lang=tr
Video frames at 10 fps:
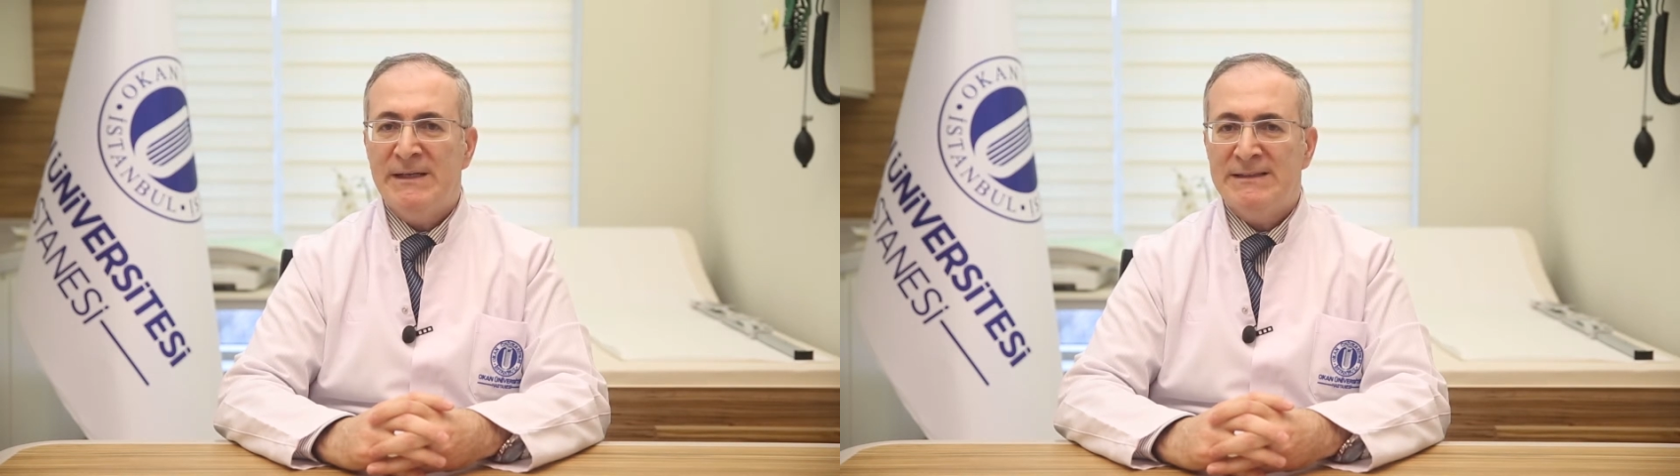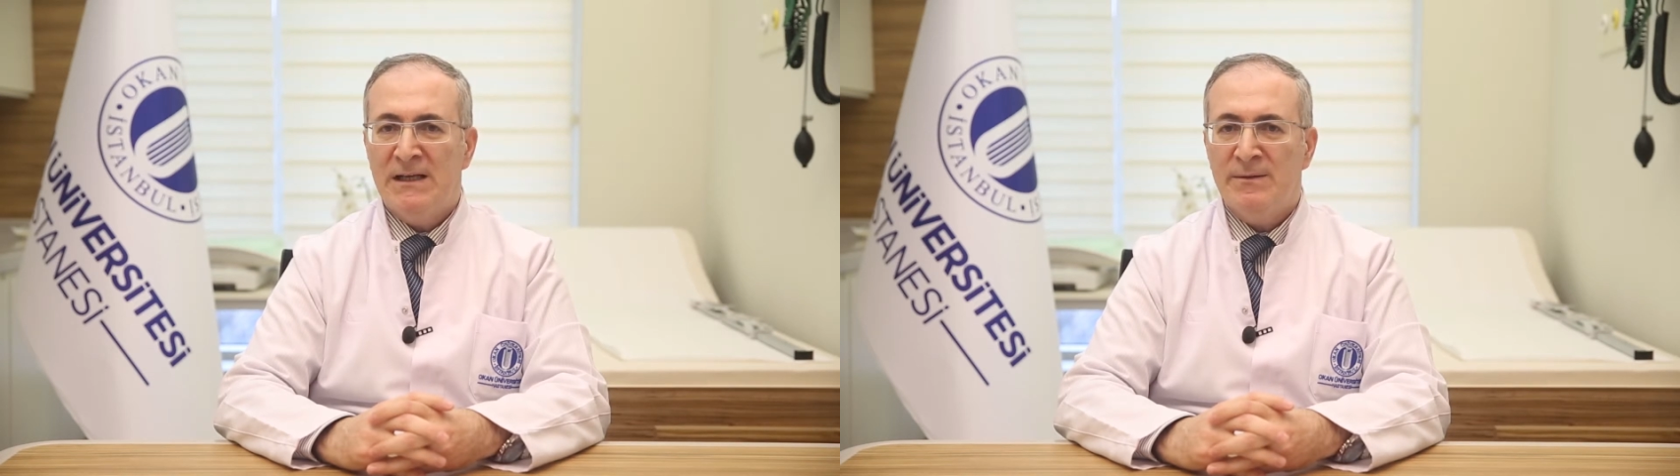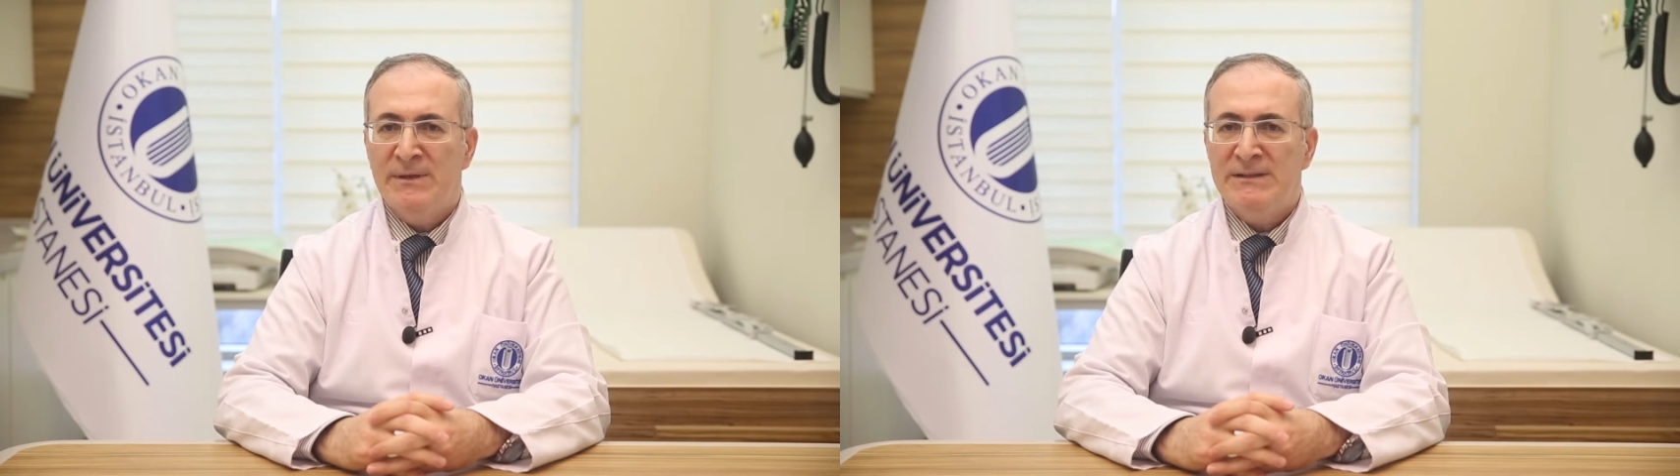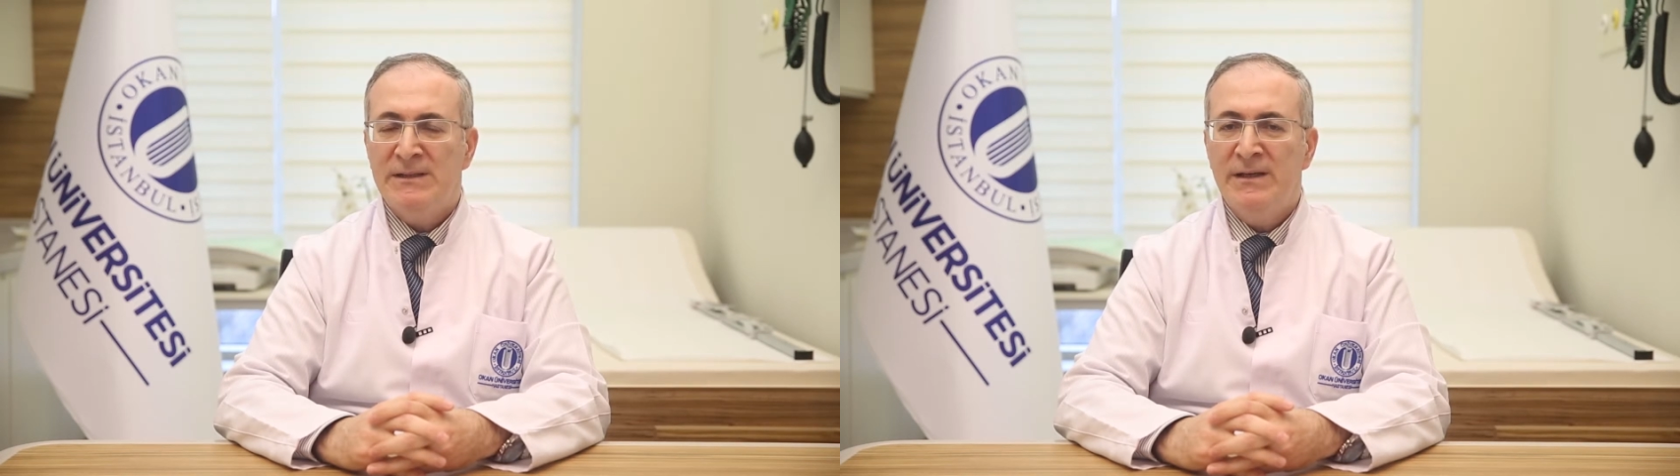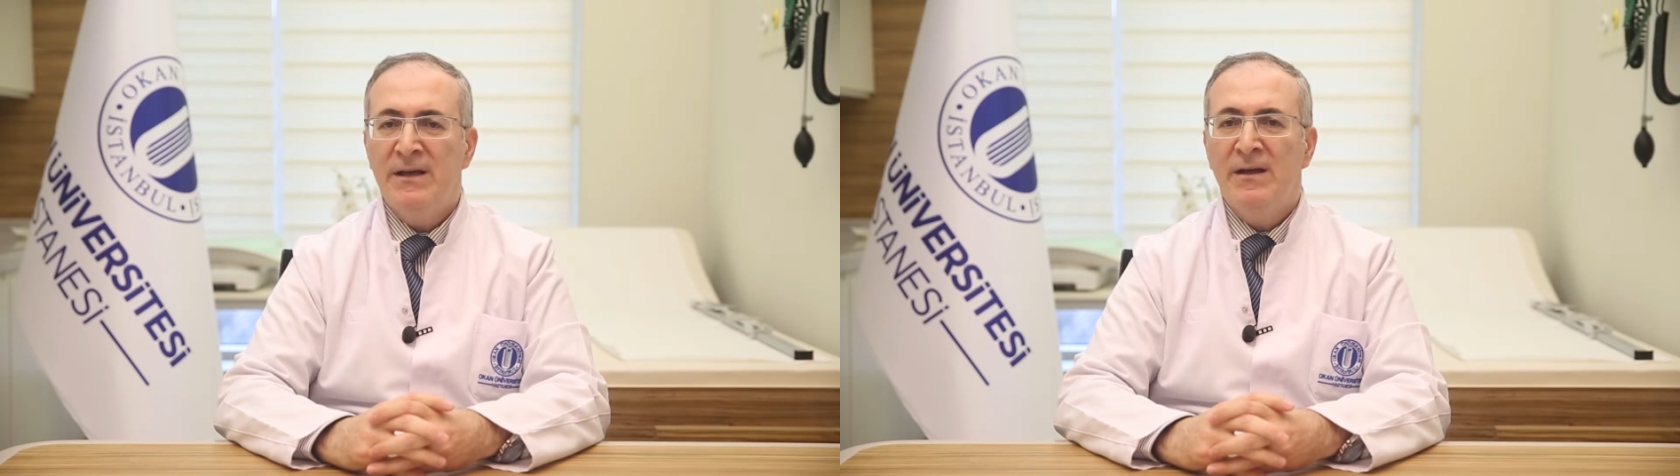
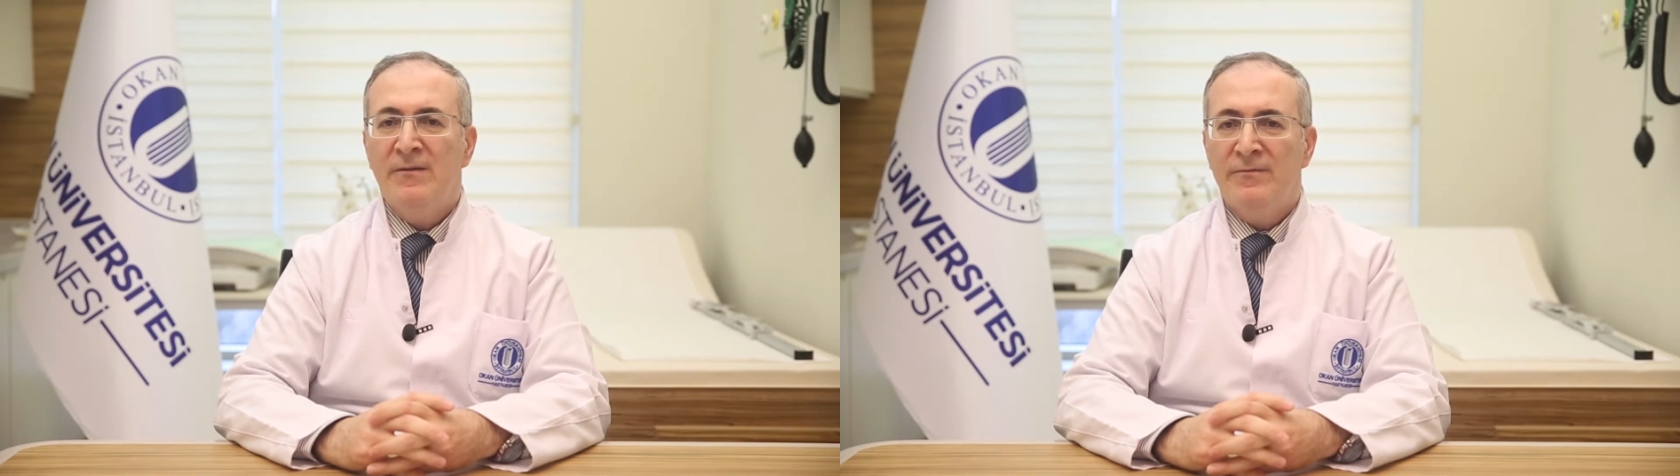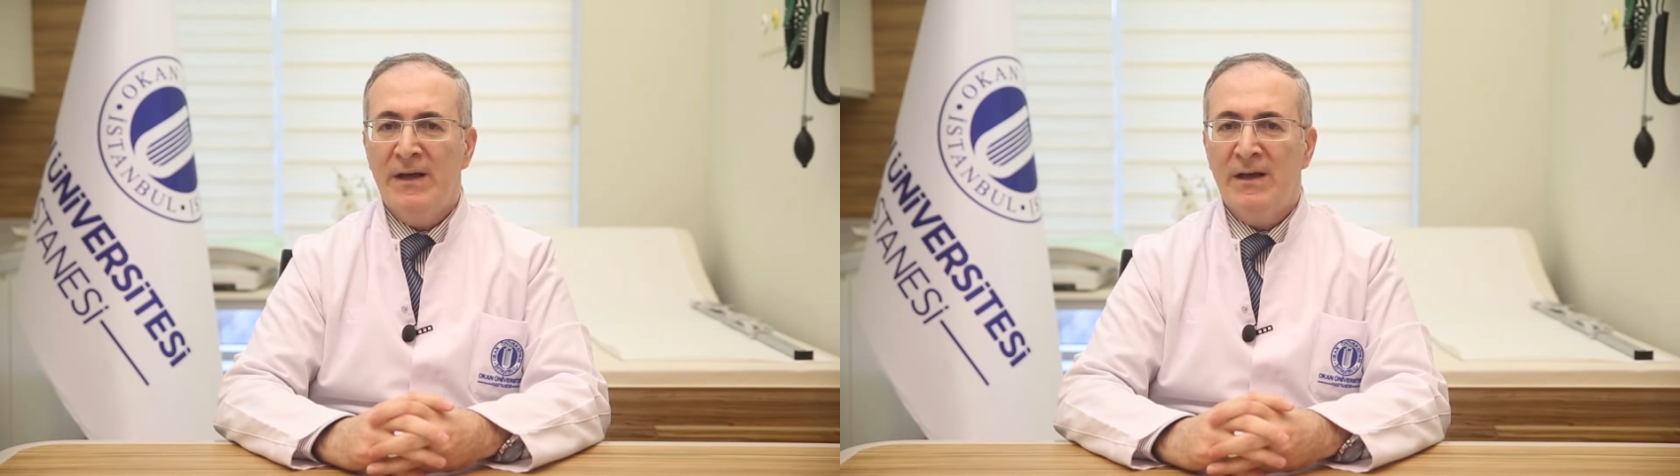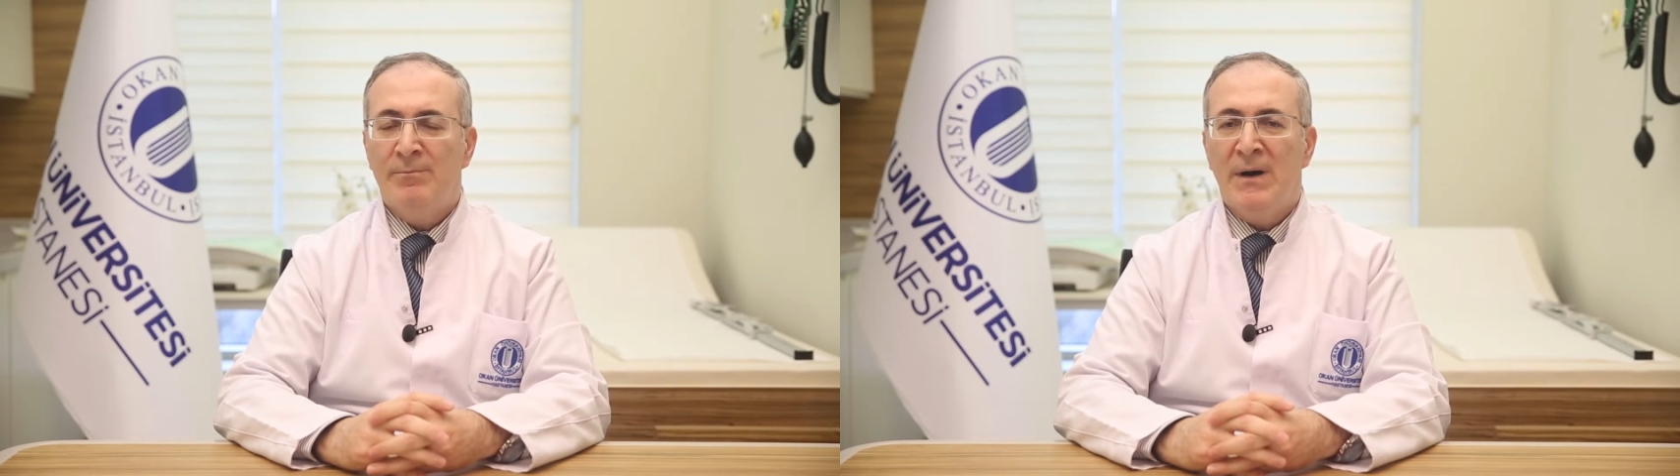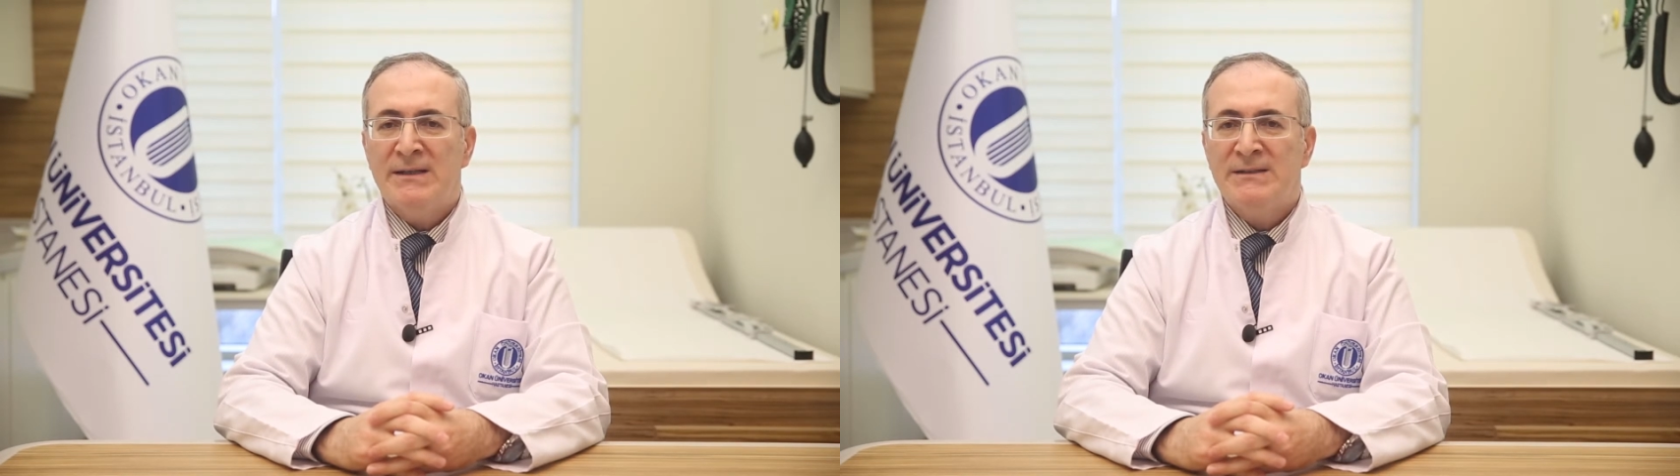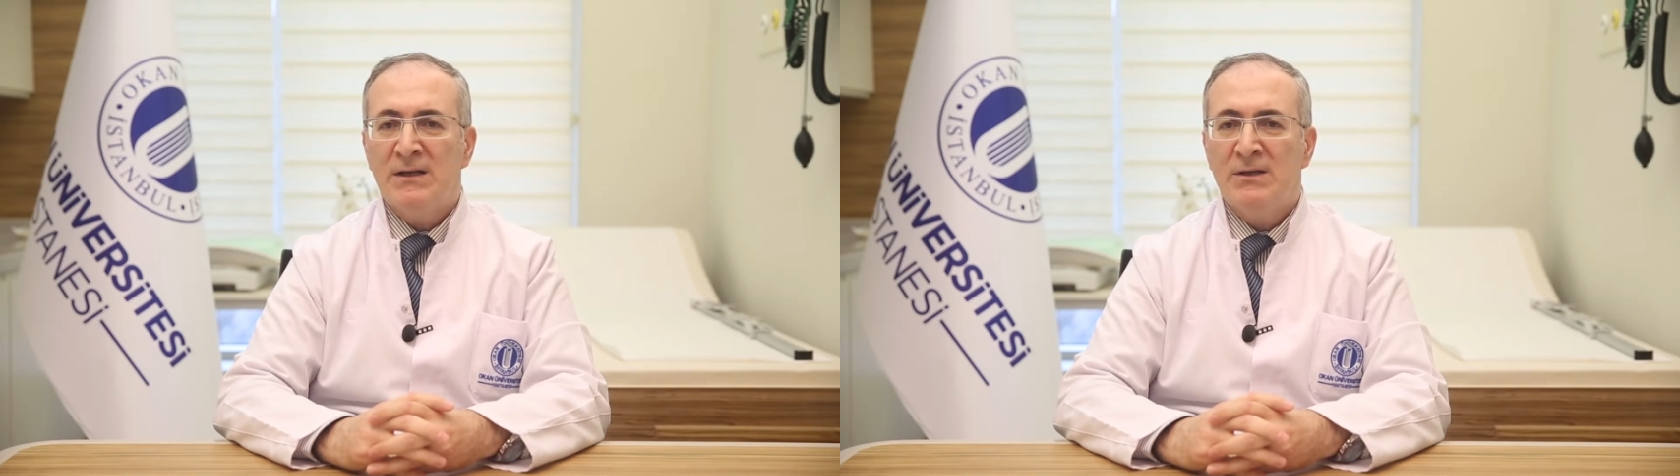beslenmesi ve
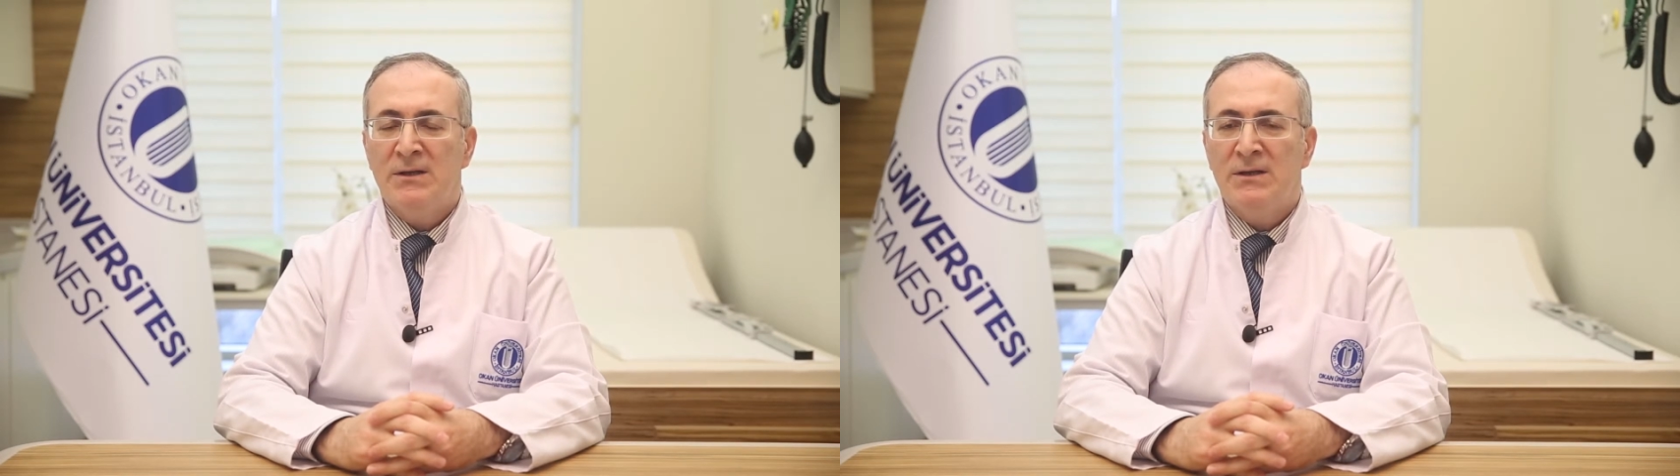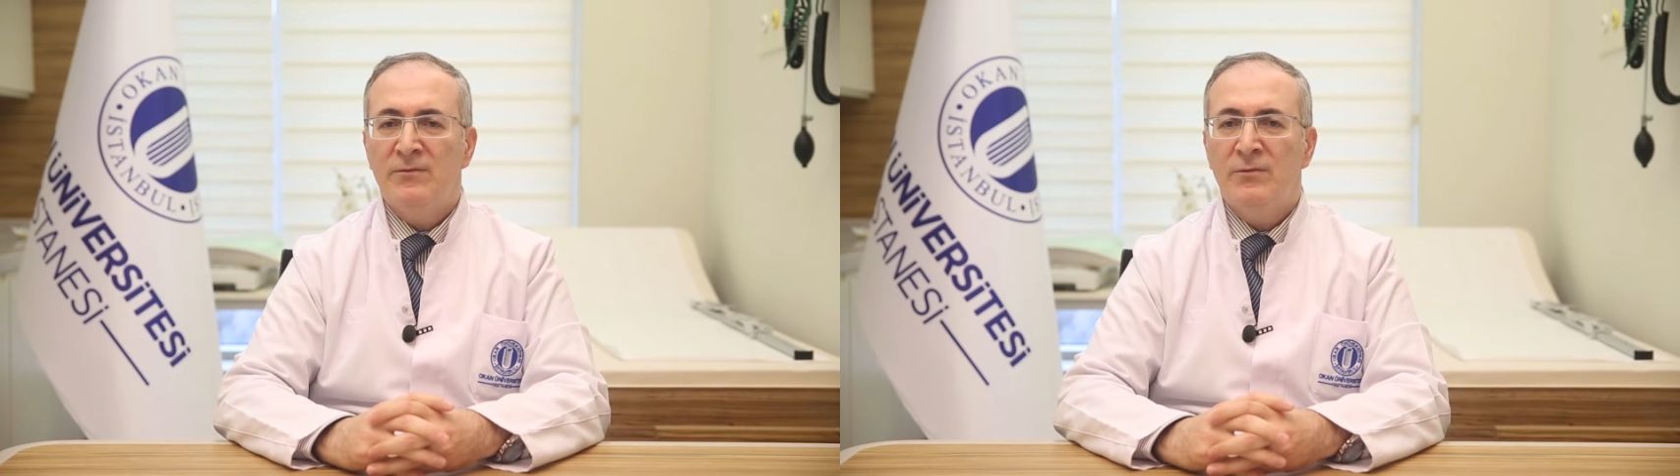bağırsak e,